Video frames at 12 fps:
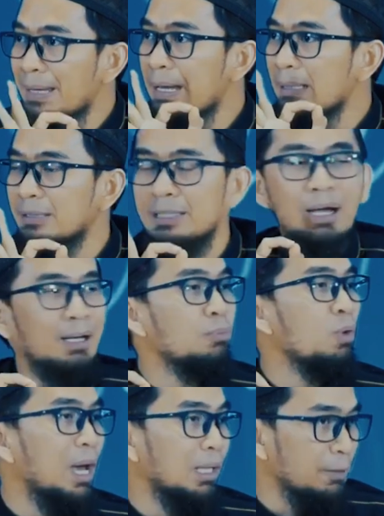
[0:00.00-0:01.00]
apa yang tidak
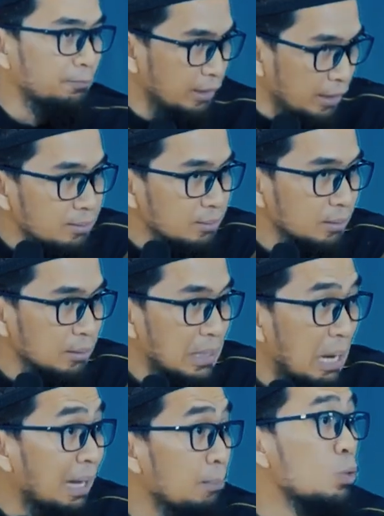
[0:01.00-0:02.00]
kamu harapkan,
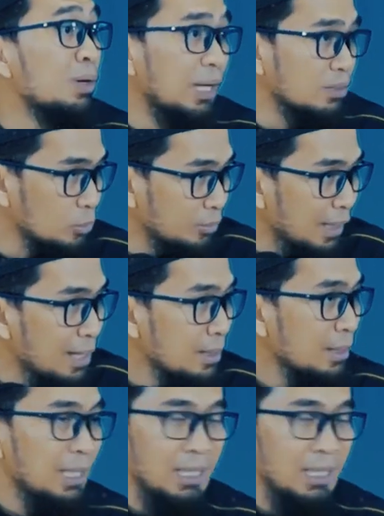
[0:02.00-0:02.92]
yang kamu nggak suka,